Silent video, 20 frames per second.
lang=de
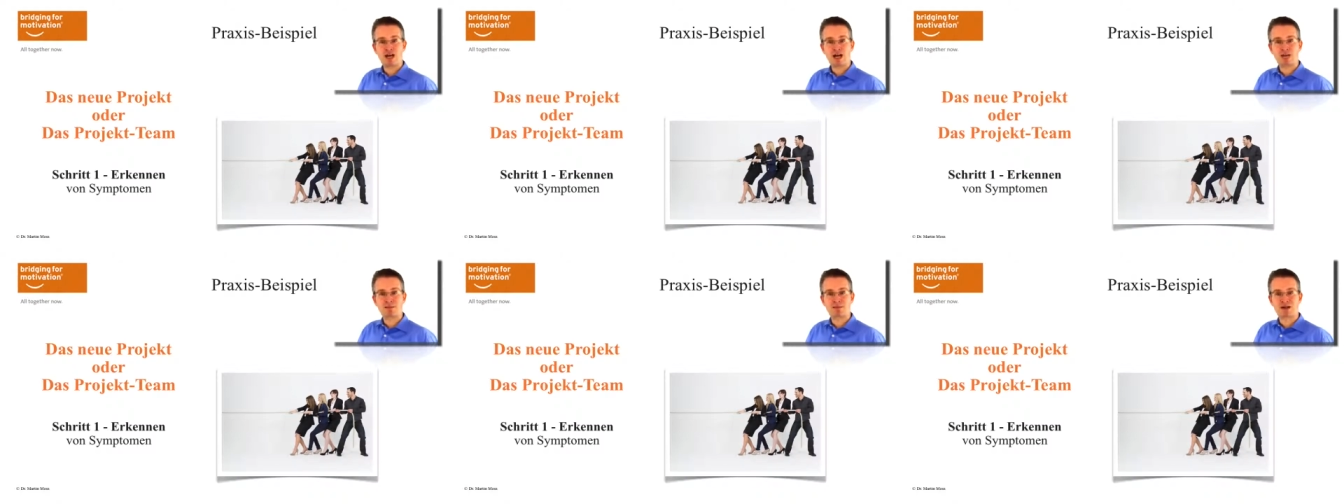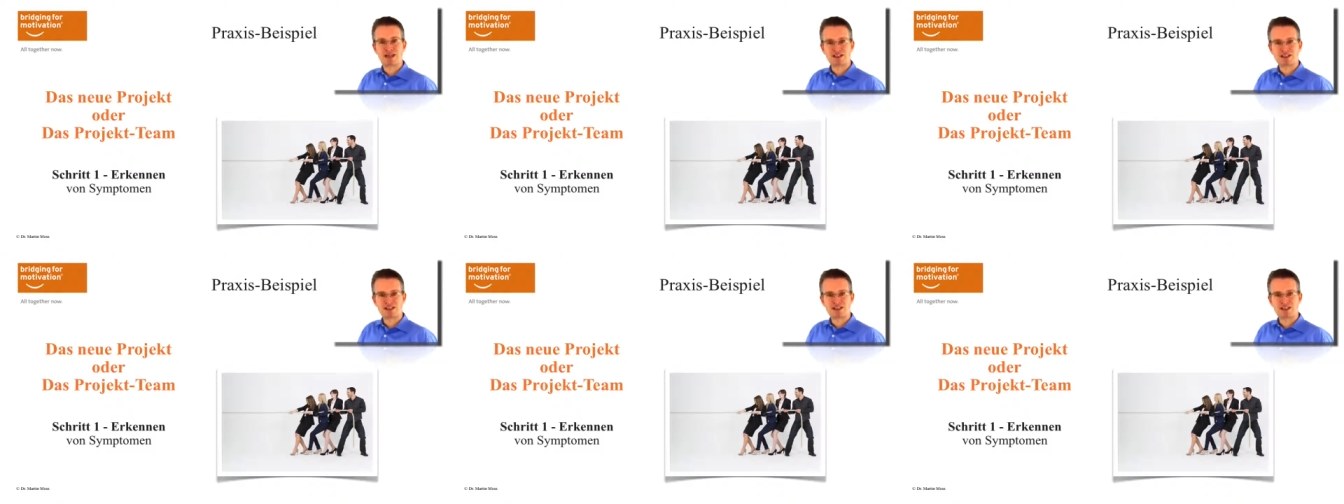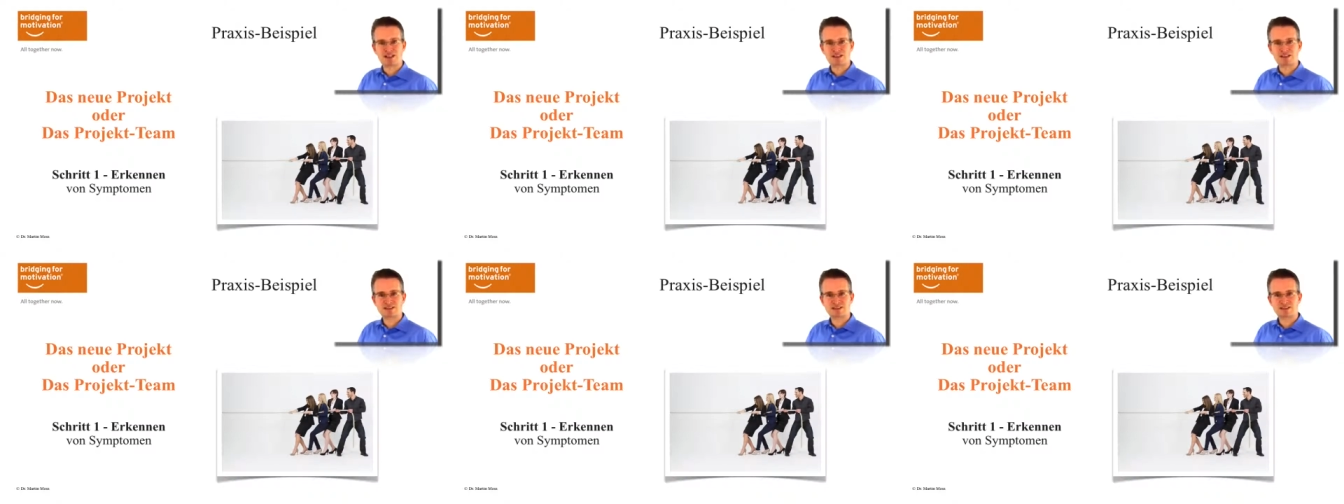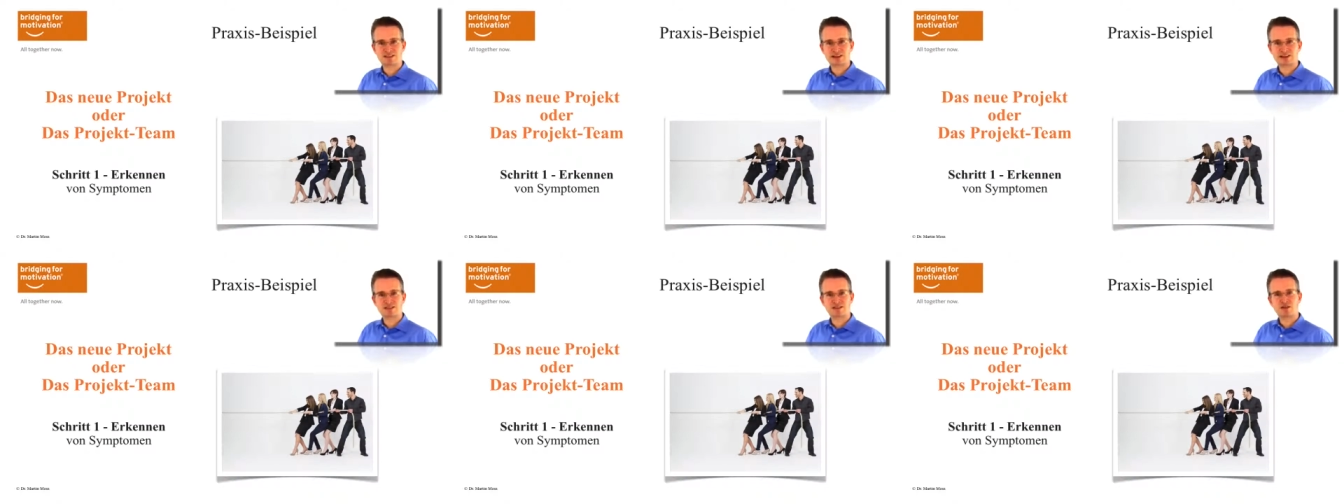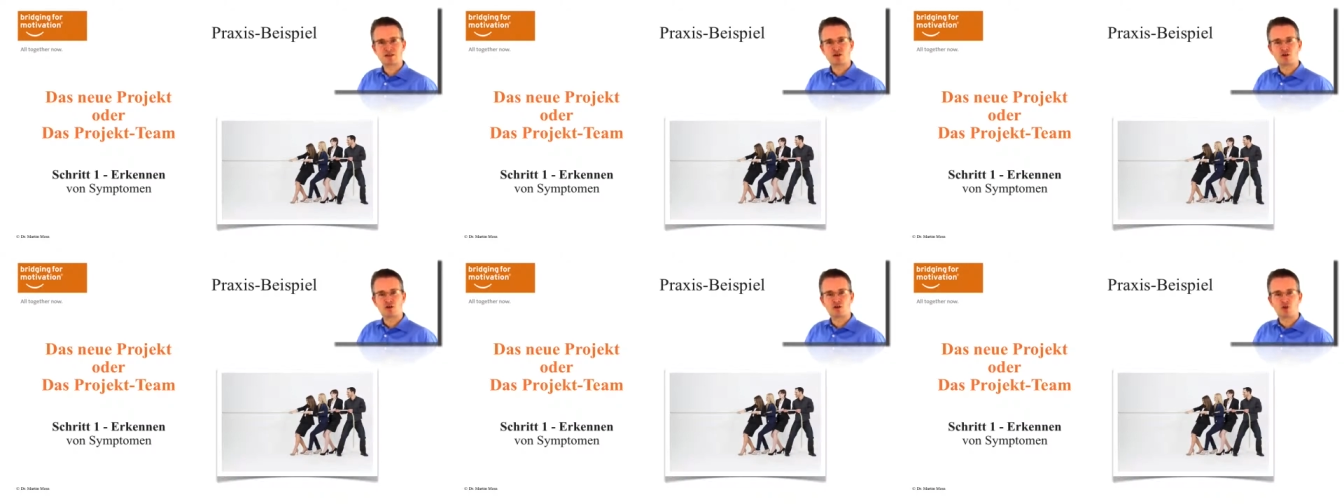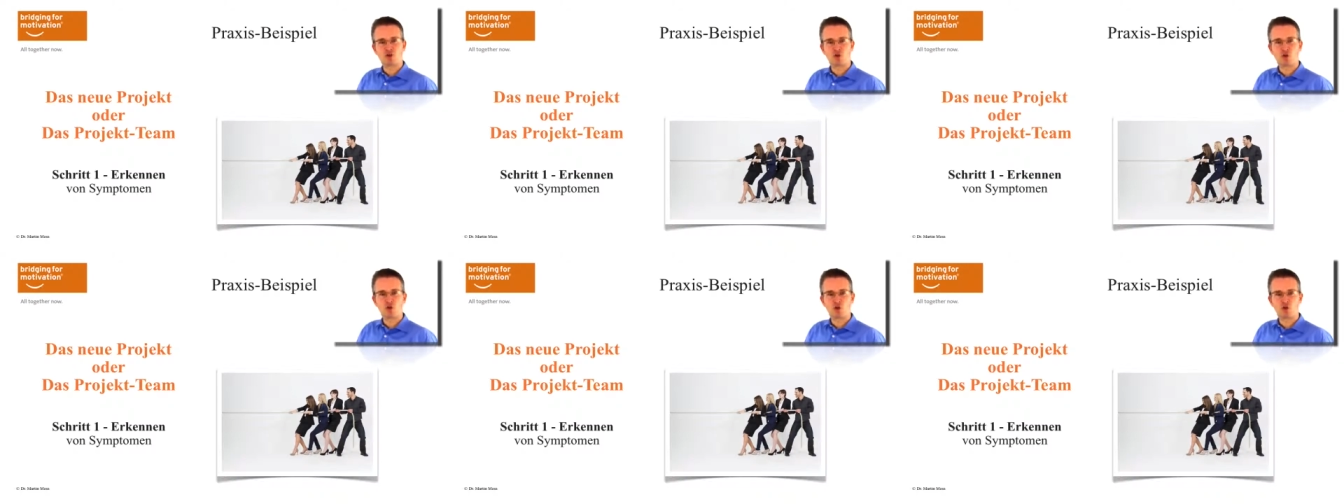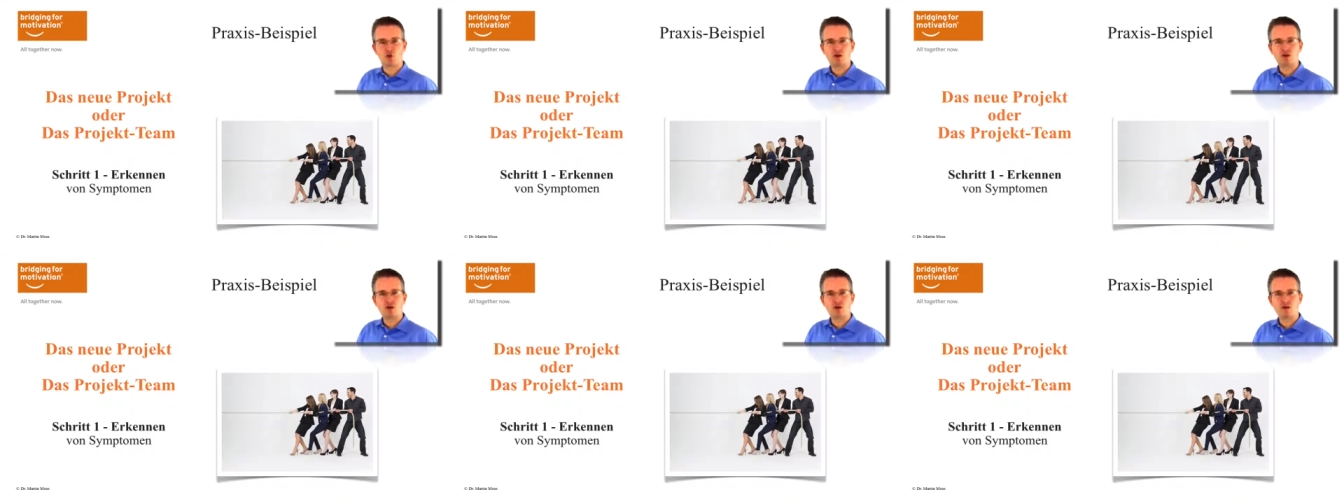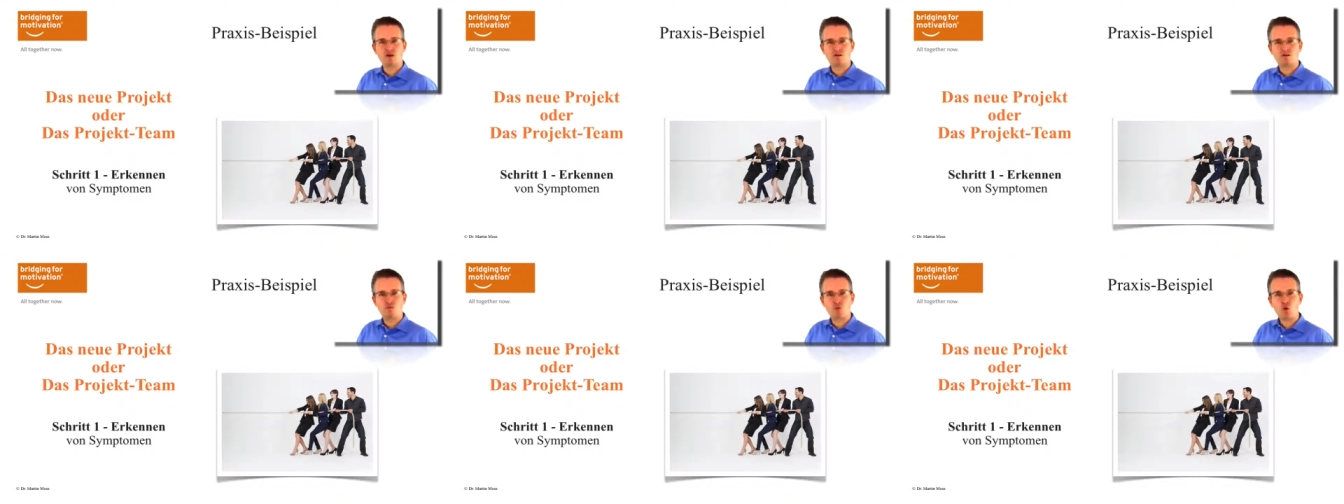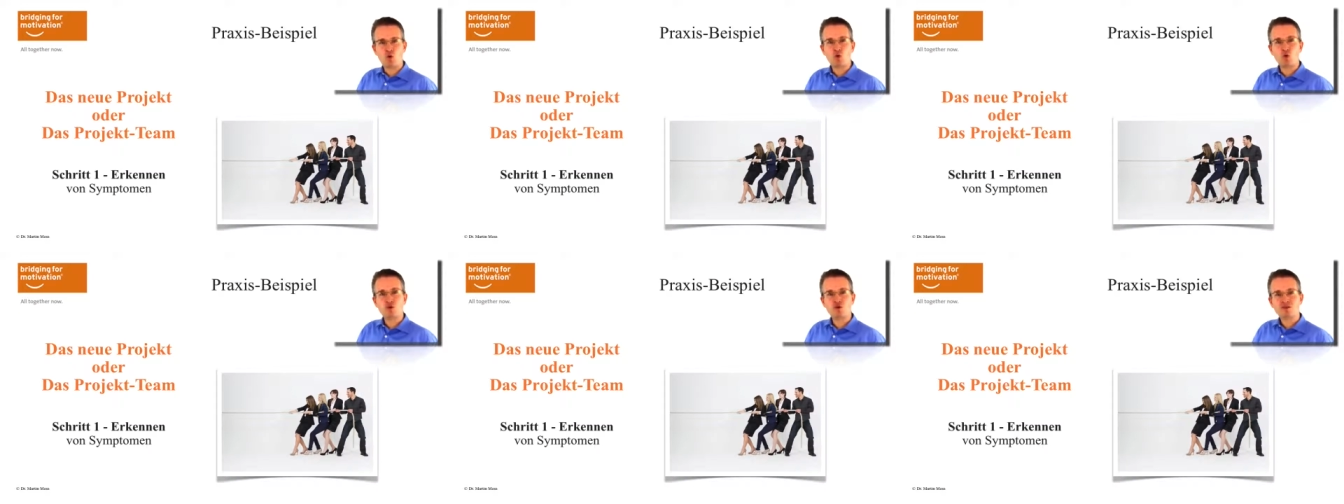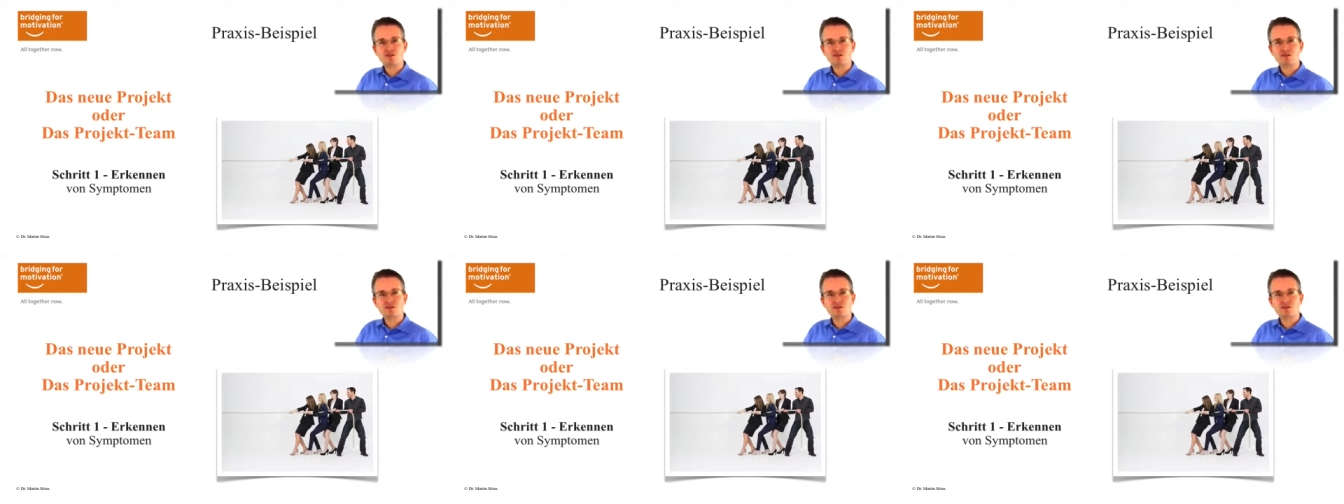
haben ganz klar gezeigt, wo, wo